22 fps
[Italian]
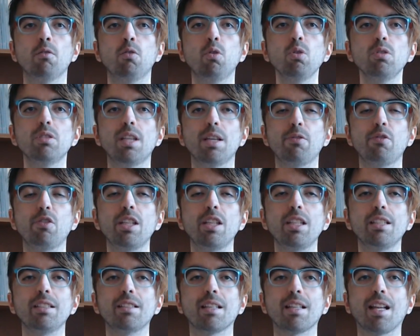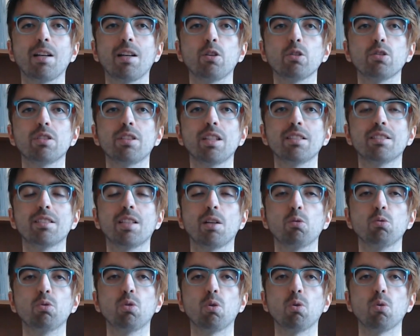Fu definita dallo
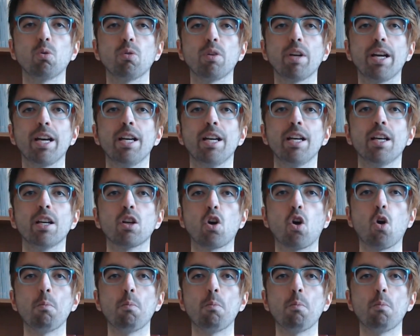stesso autore